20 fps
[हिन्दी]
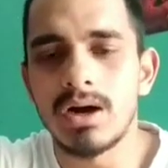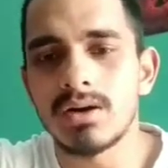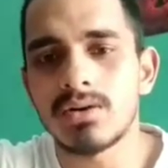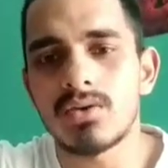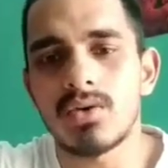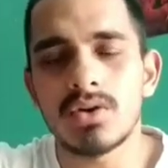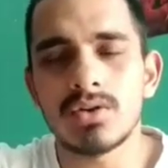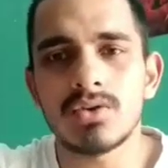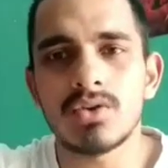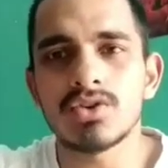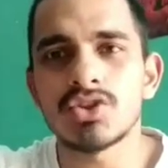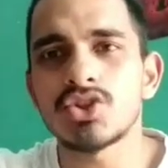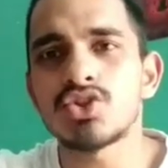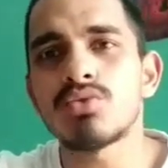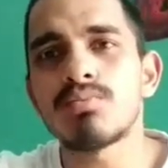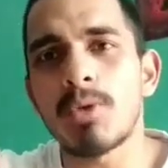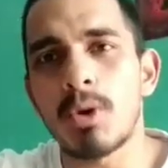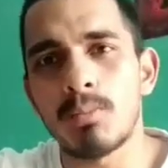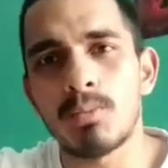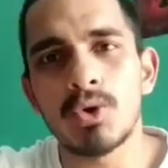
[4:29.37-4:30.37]
कौन कौन से
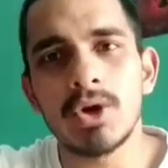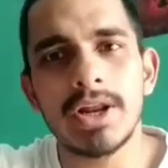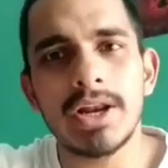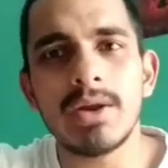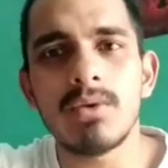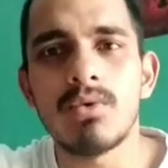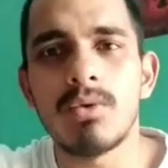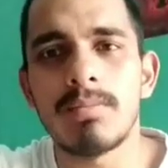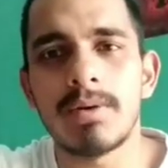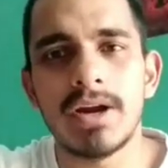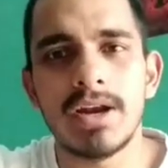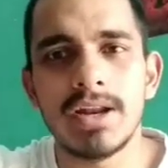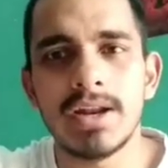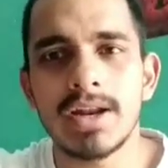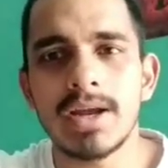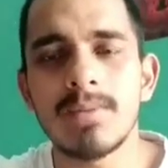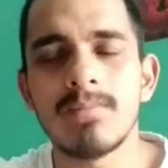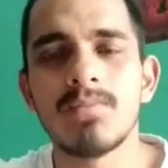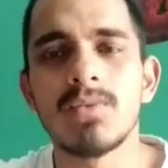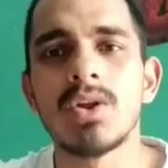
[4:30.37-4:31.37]
जो पॉपुलर है वो पढ़
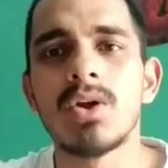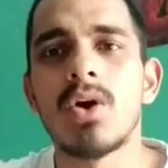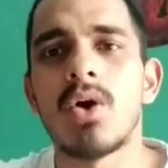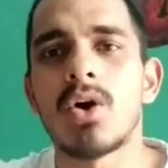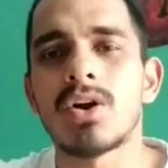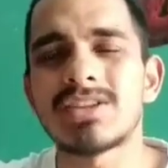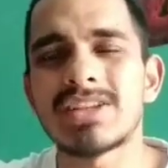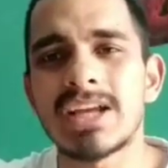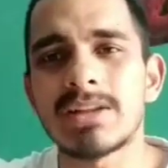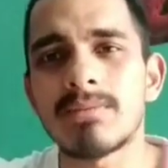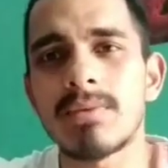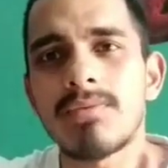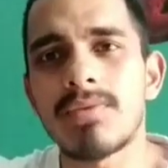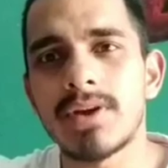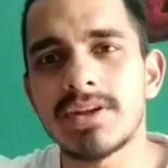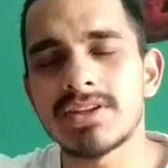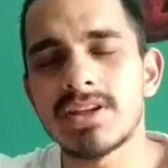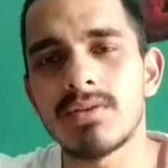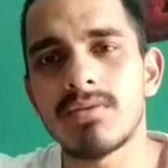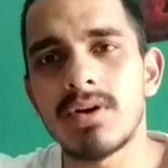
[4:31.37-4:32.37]
लेना और साथ में
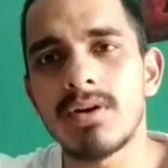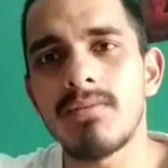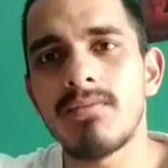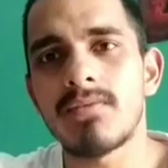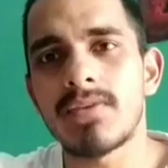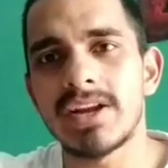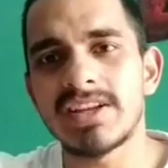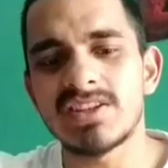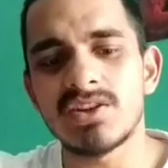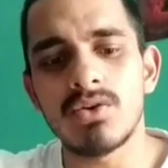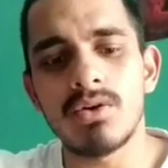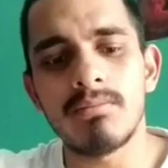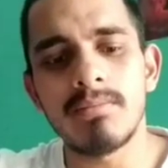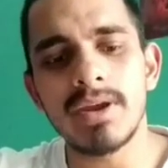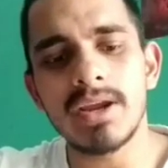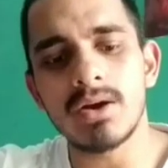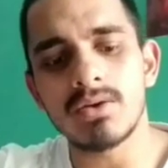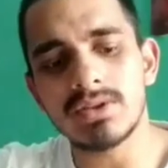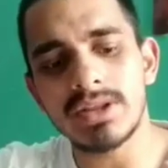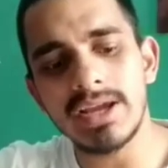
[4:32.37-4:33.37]
फ्रेजल वर्ब फ्रेजल वर्ब
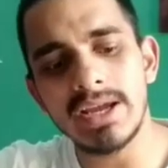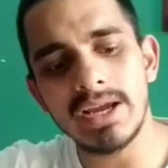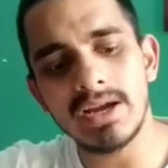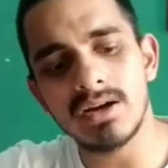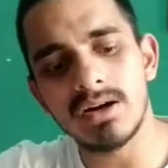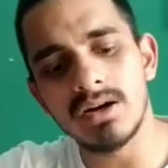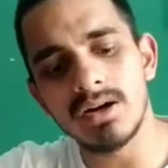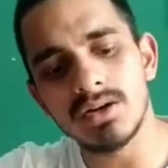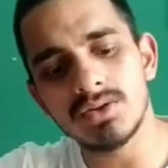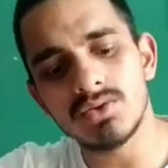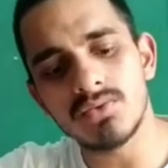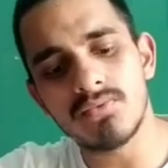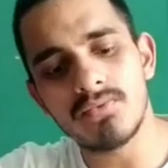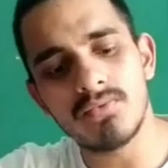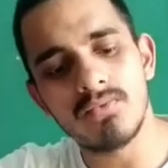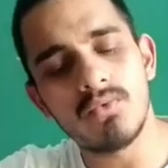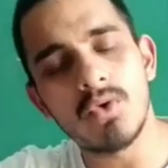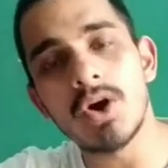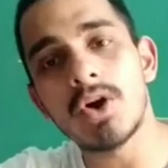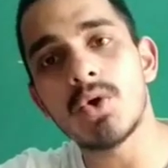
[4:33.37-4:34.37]
में क्या होता है एक जो
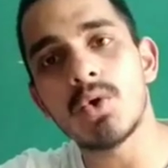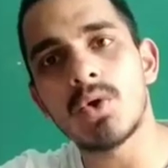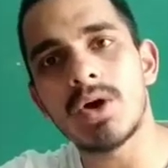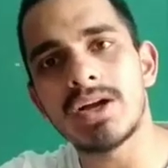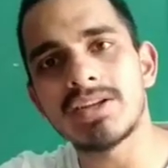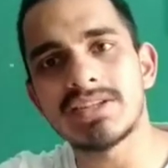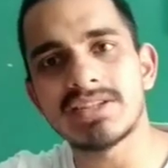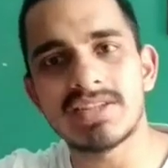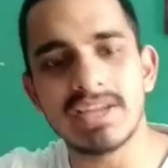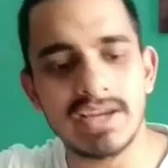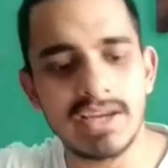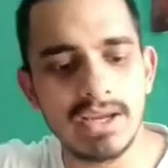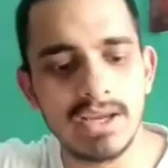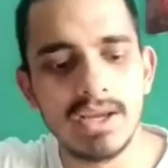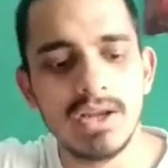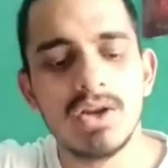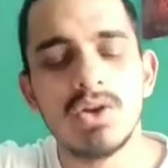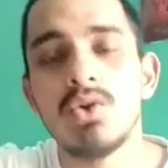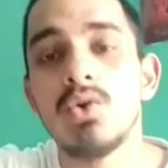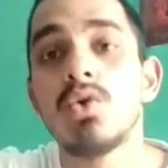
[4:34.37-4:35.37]
वर्ड होगा जैसे कि
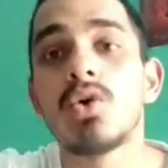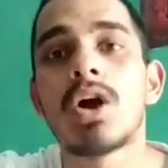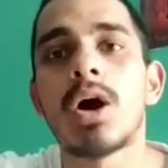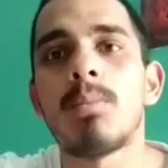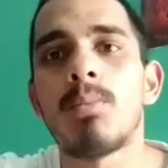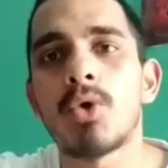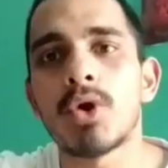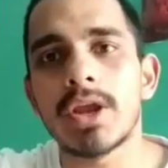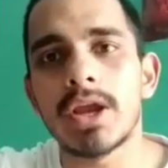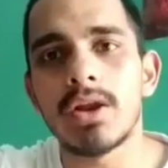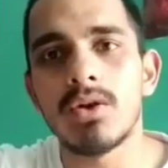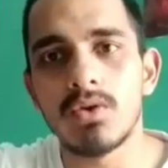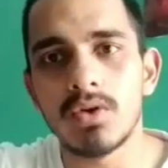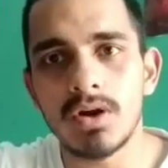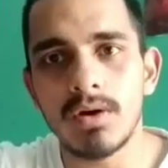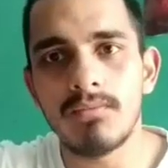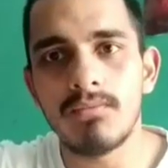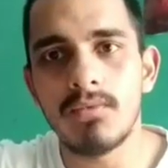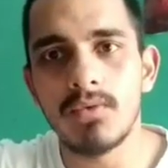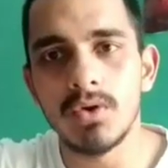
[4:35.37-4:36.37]
लुकअप हो गया
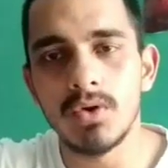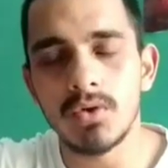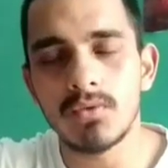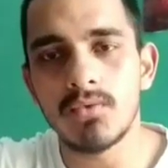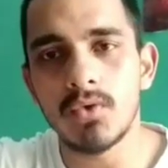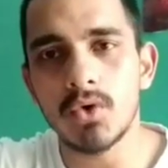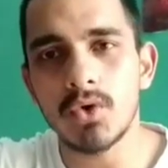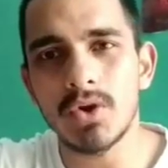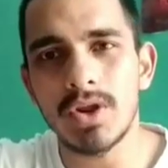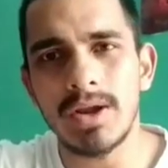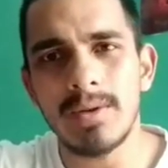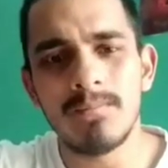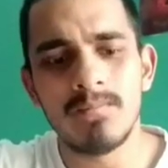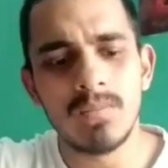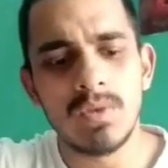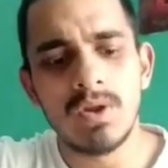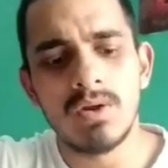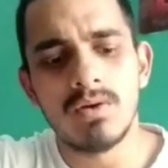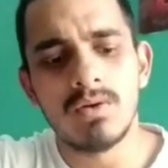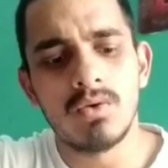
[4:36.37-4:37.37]
लुकअप लुक फोर हो गया
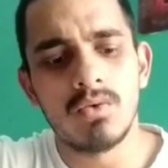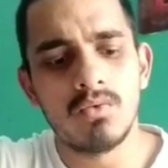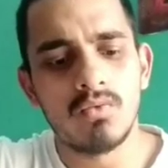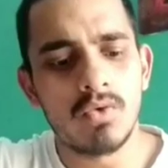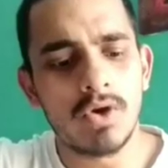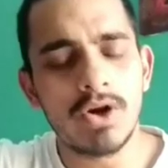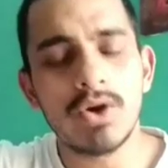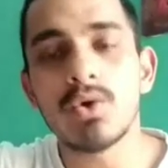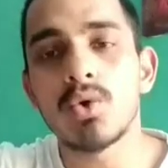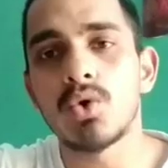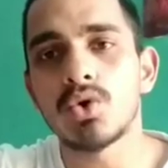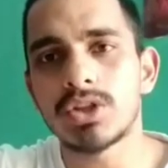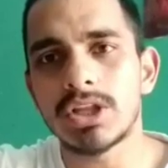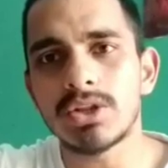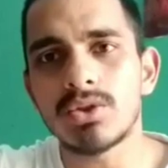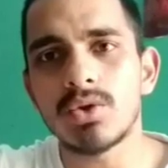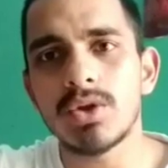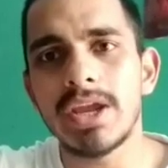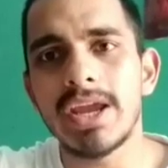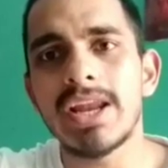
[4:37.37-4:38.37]
वर्ड होता
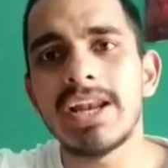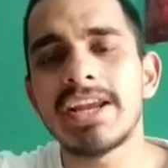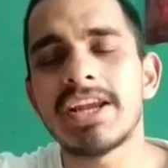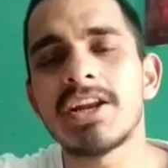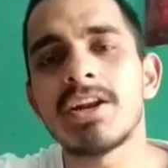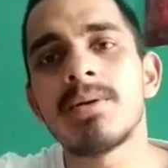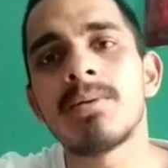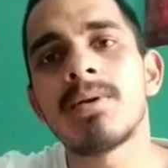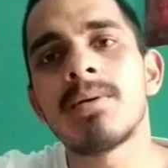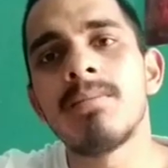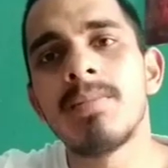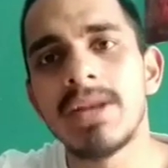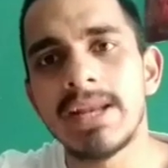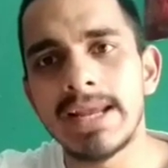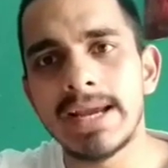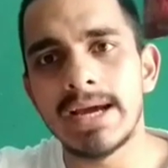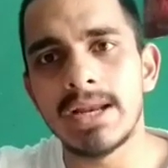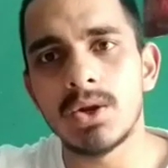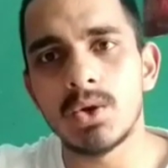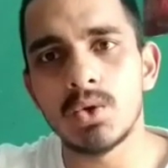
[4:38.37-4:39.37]
तो ये है लेकिन इनकी
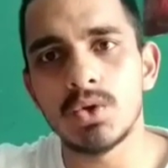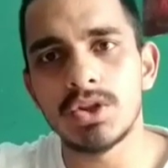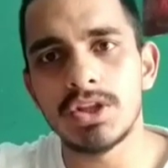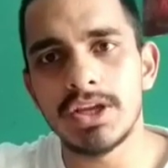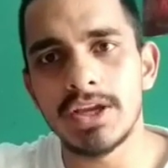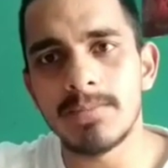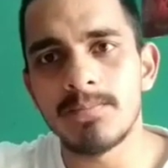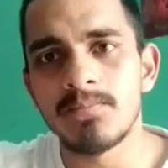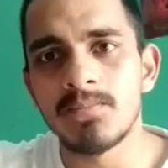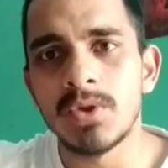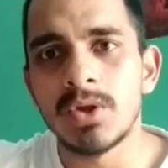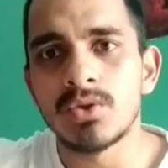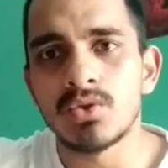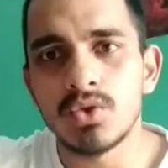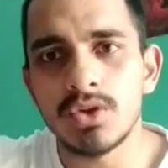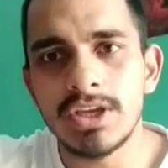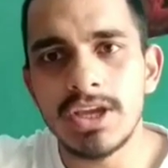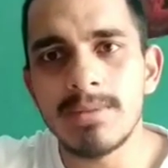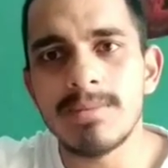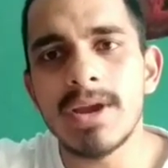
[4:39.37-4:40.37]
मीनिंग अलग होती है
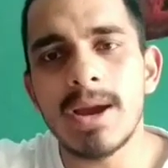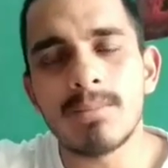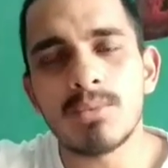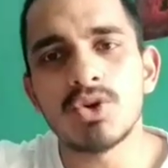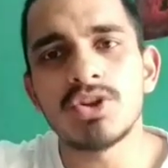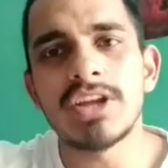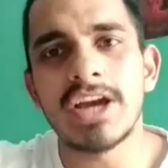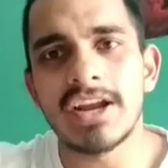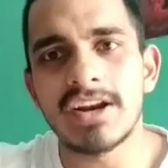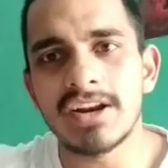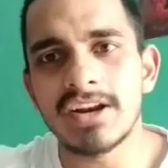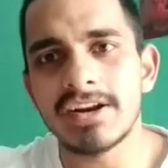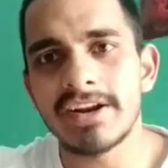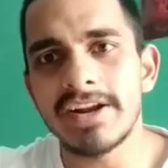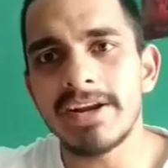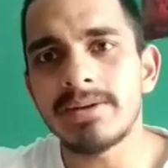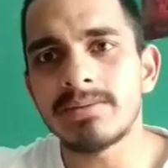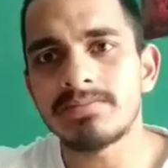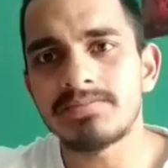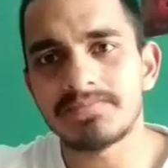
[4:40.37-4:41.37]
तो ये भी आपको ध्यान रखना
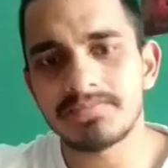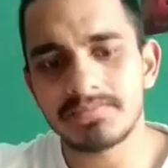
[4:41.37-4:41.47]
है